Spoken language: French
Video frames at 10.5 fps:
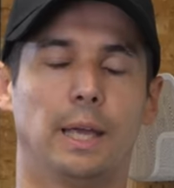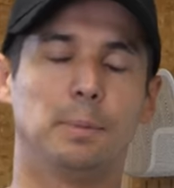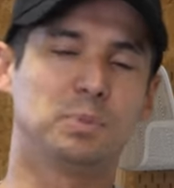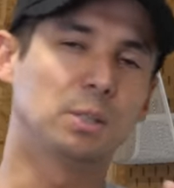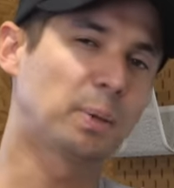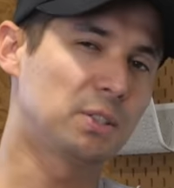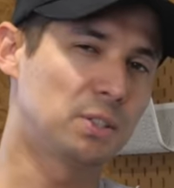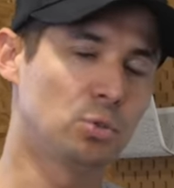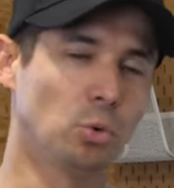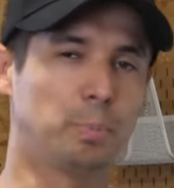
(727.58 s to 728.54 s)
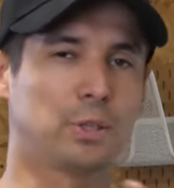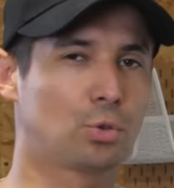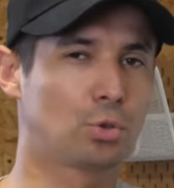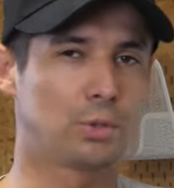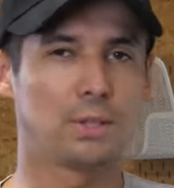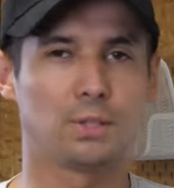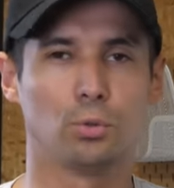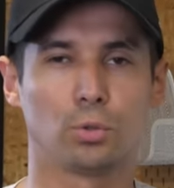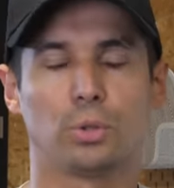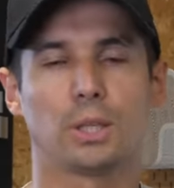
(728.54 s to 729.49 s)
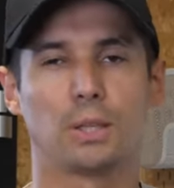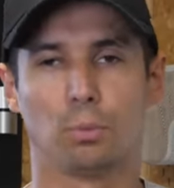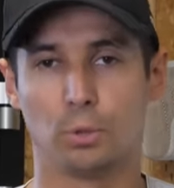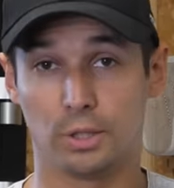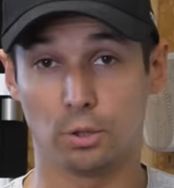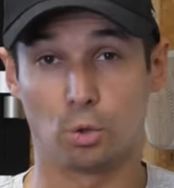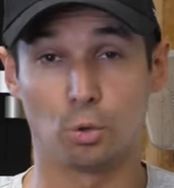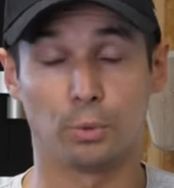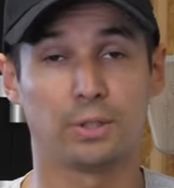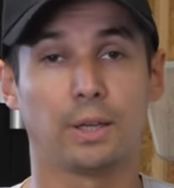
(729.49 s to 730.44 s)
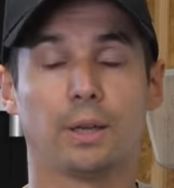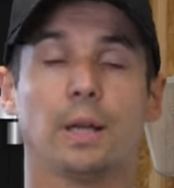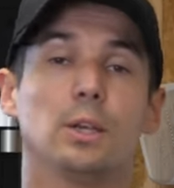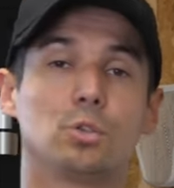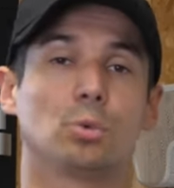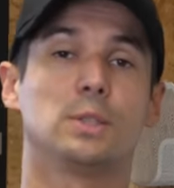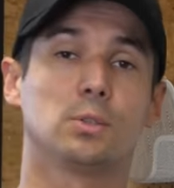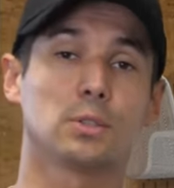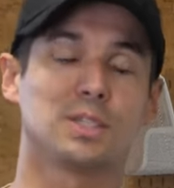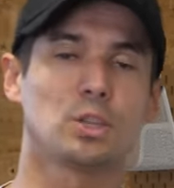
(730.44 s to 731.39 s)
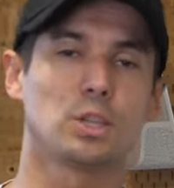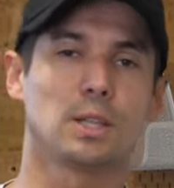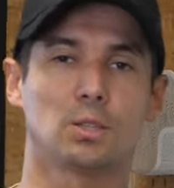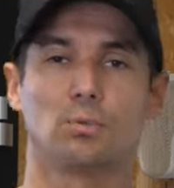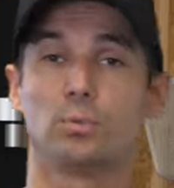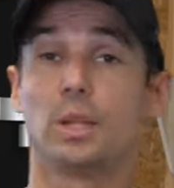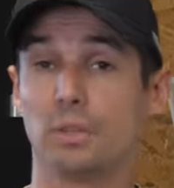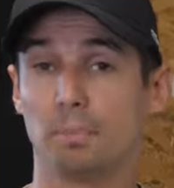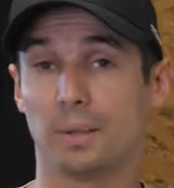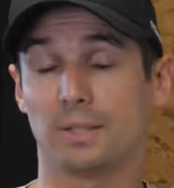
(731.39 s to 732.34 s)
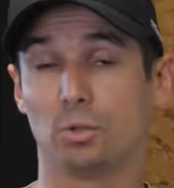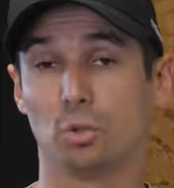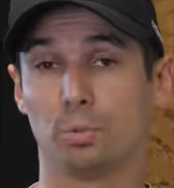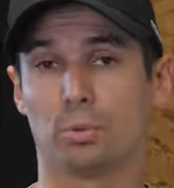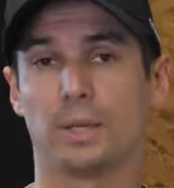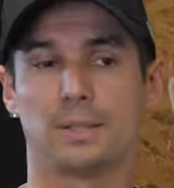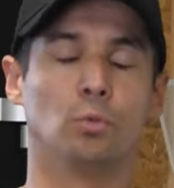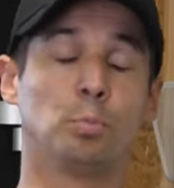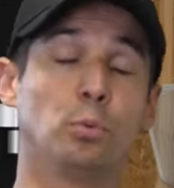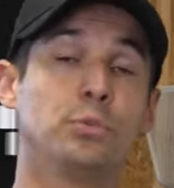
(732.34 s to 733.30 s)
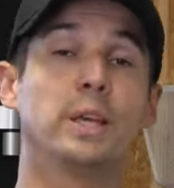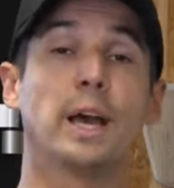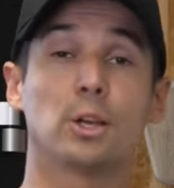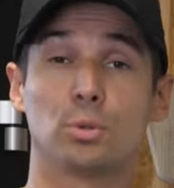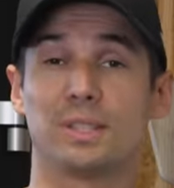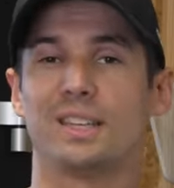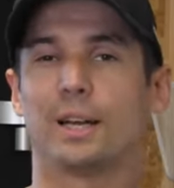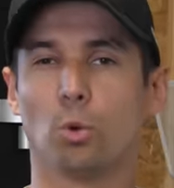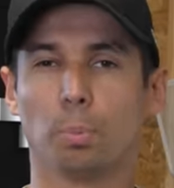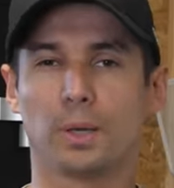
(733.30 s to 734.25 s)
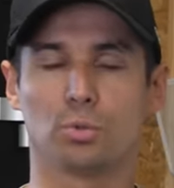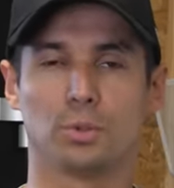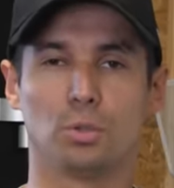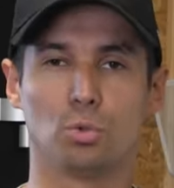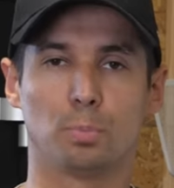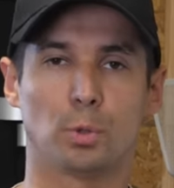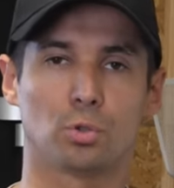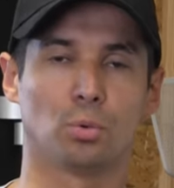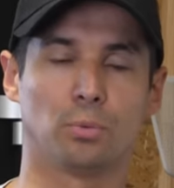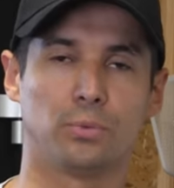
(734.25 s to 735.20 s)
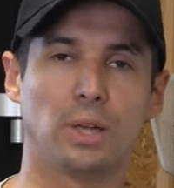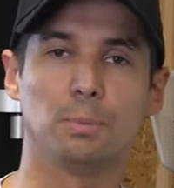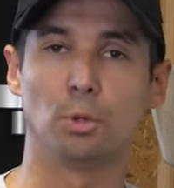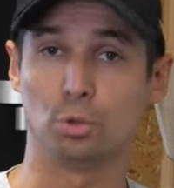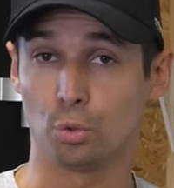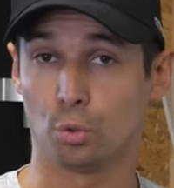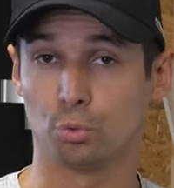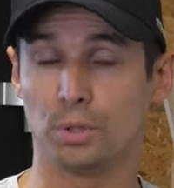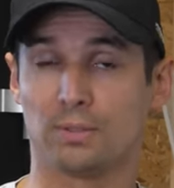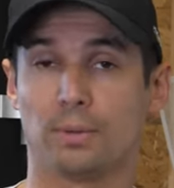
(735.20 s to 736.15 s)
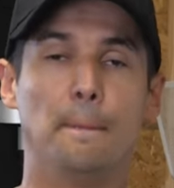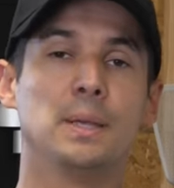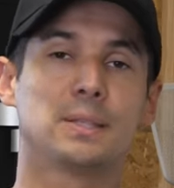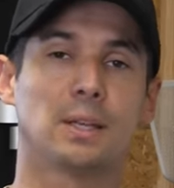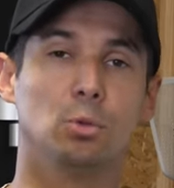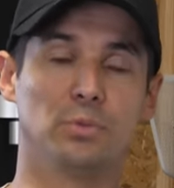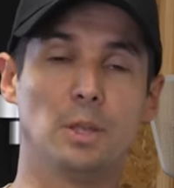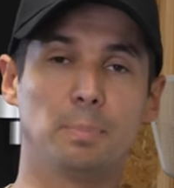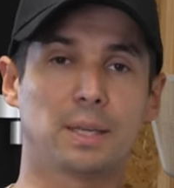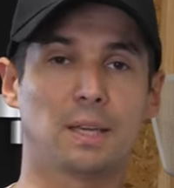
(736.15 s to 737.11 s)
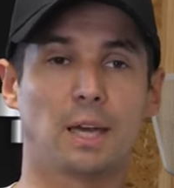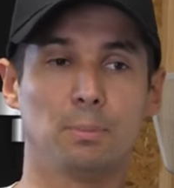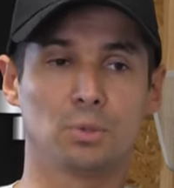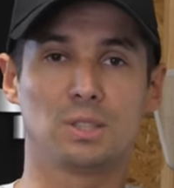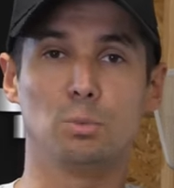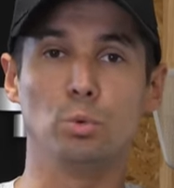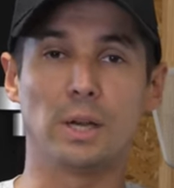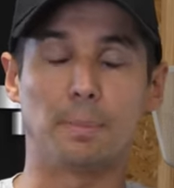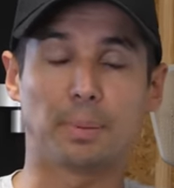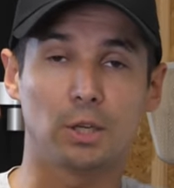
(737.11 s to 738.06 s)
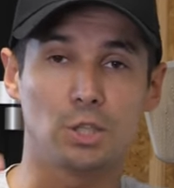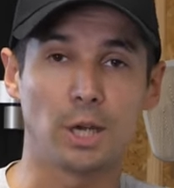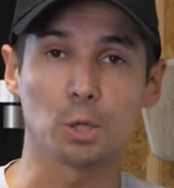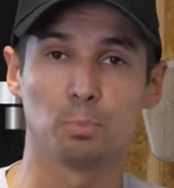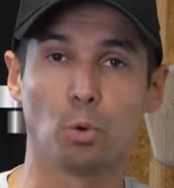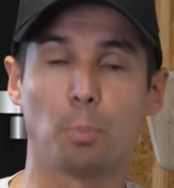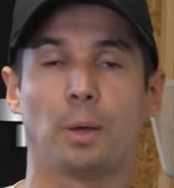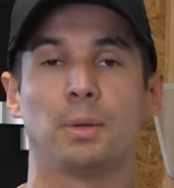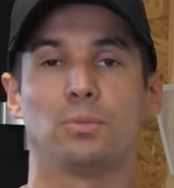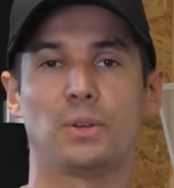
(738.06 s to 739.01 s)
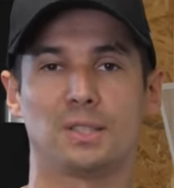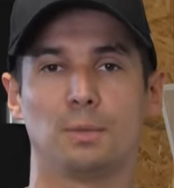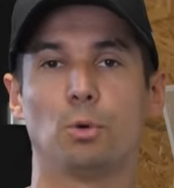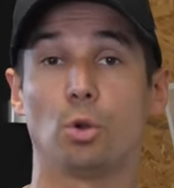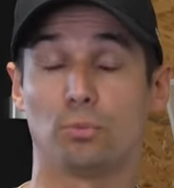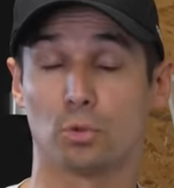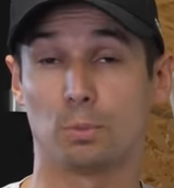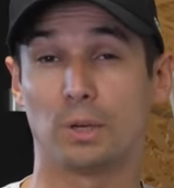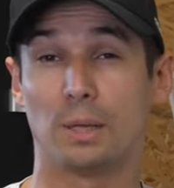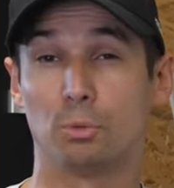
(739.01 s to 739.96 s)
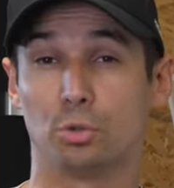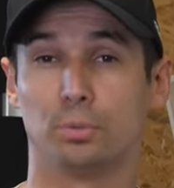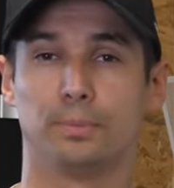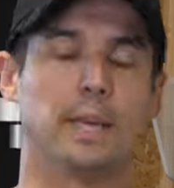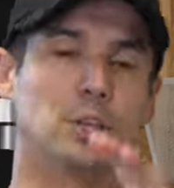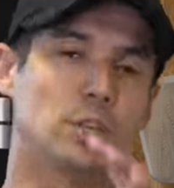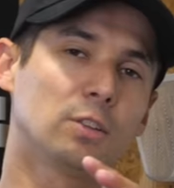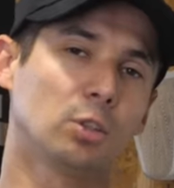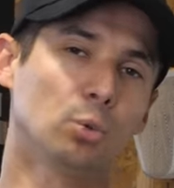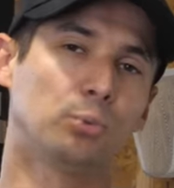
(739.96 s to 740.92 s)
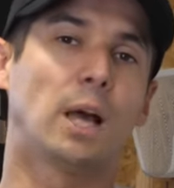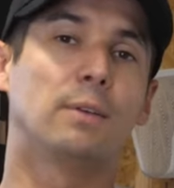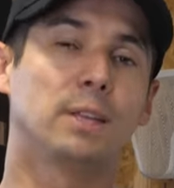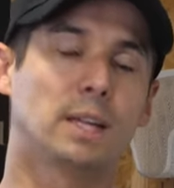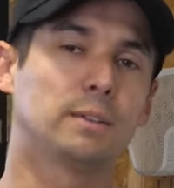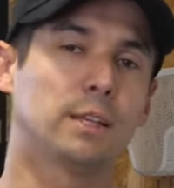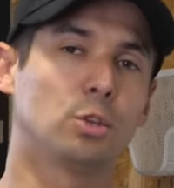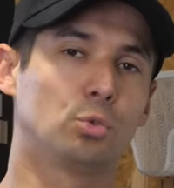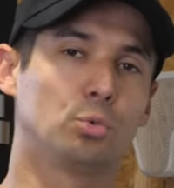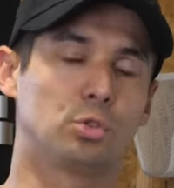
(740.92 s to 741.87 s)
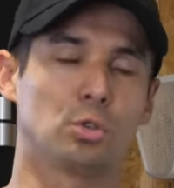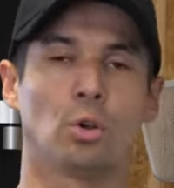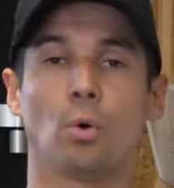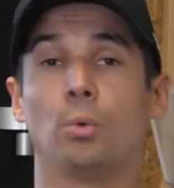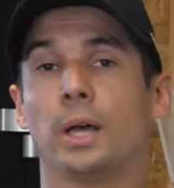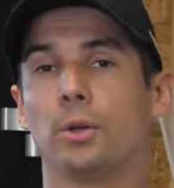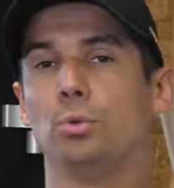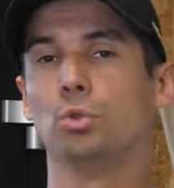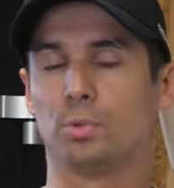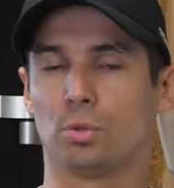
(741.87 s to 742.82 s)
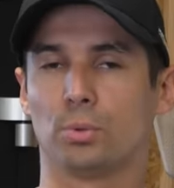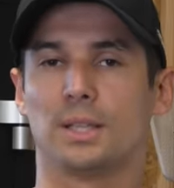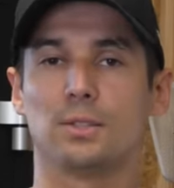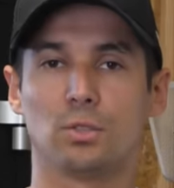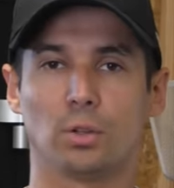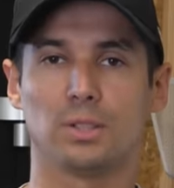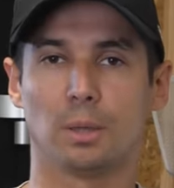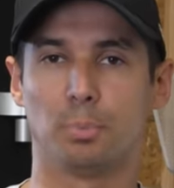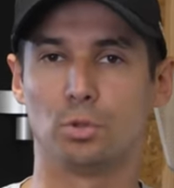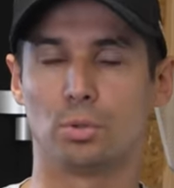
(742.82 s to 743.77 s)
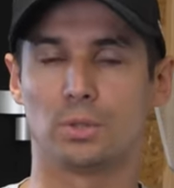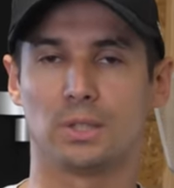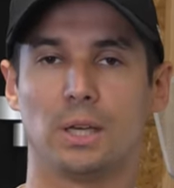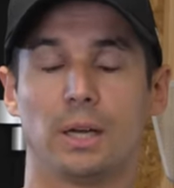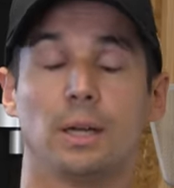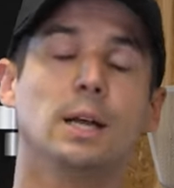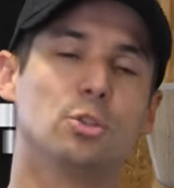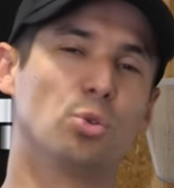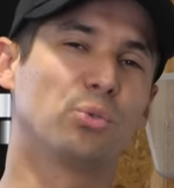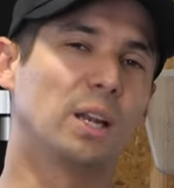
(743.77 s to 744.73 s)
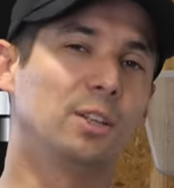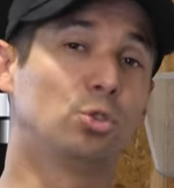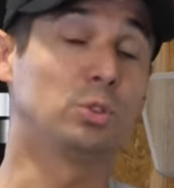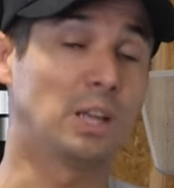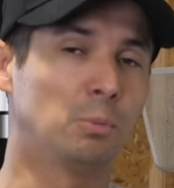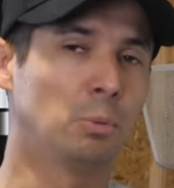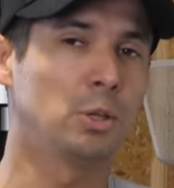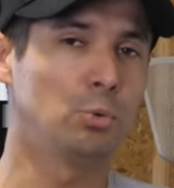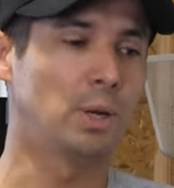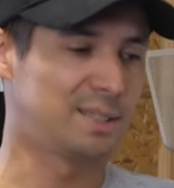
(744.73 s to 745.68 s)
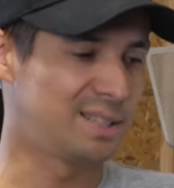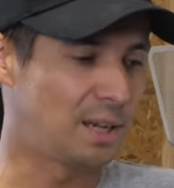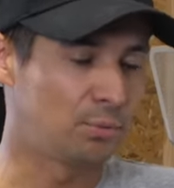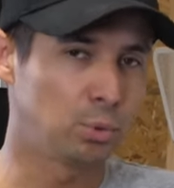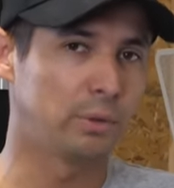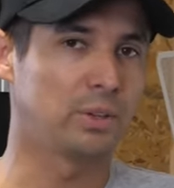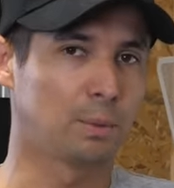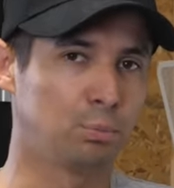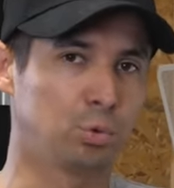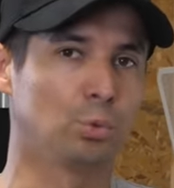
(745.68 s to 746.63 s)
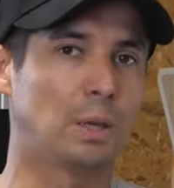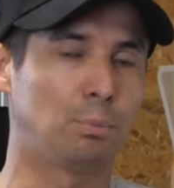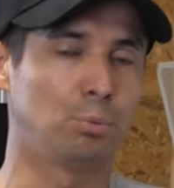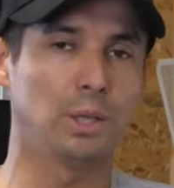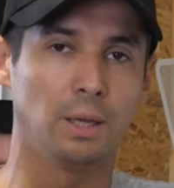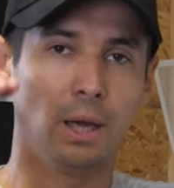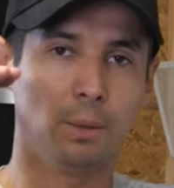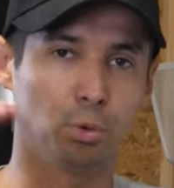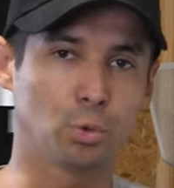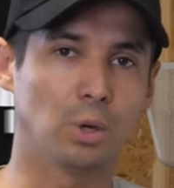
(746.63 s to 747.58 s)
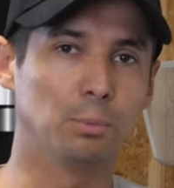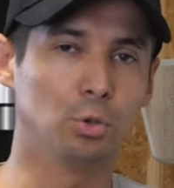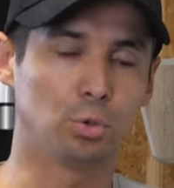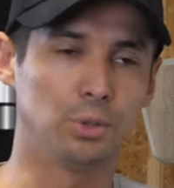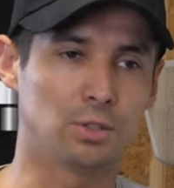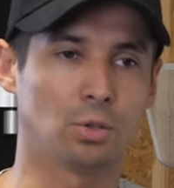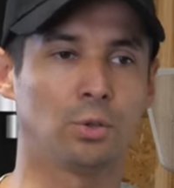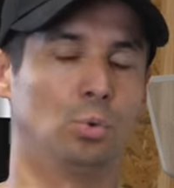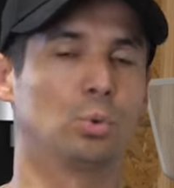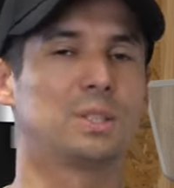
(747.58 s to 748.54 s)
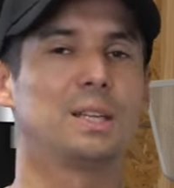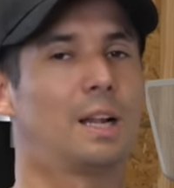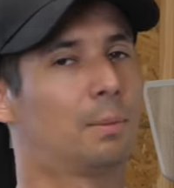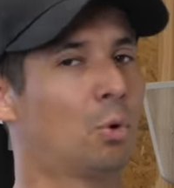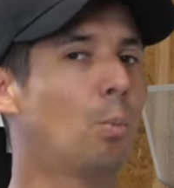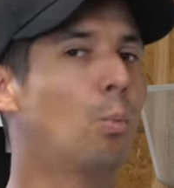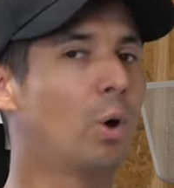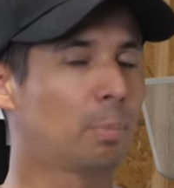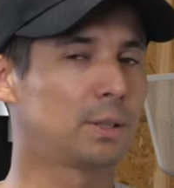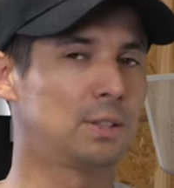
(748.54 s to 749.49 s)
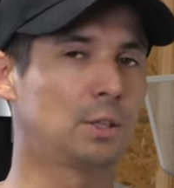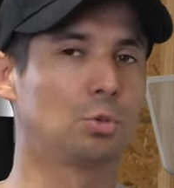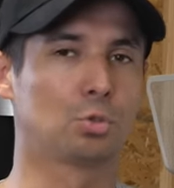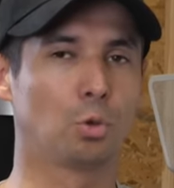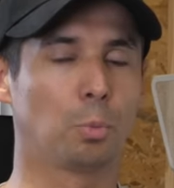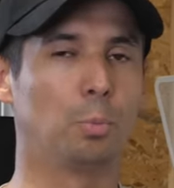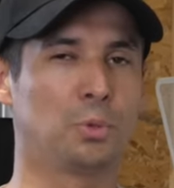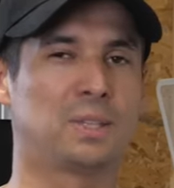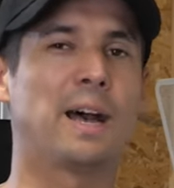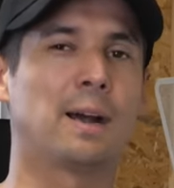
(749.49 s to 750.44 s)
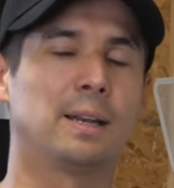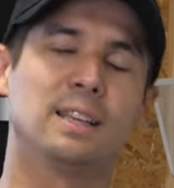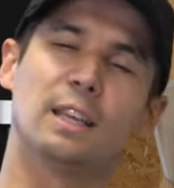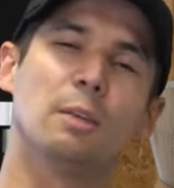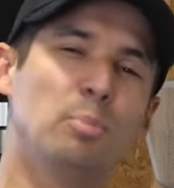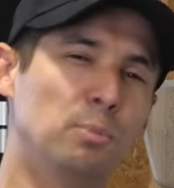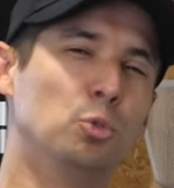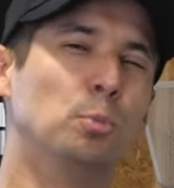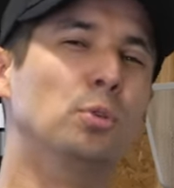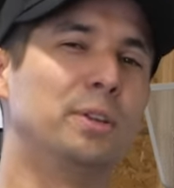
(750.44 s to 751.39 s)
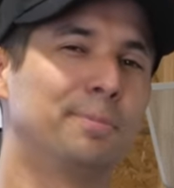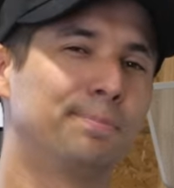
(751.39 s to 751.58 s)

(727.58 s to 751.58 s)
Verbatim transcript: Et petite précision, parce que je sais sinon qu'il y en a qui vont me le dire en commentaire, sur les anciennes GS, vous n'aviez pas cette option-là. Vous pouviez ajuster la compression des suspensions via les modes de conduite, mais ça ne venait pas carrément diminuer la précharge pour permettre facilement l'enfoncement de la moto. Et chez Triumph, avec la Tiger 1200, on a une option qui est sortie un peu de ce style-là, sauf qu'elle est totalement manuelle. C'est à vous avec un bouton d'appuyer pour que la moto descende, donc c'est clairement moins pratique que ce que proposent Harley et BMW.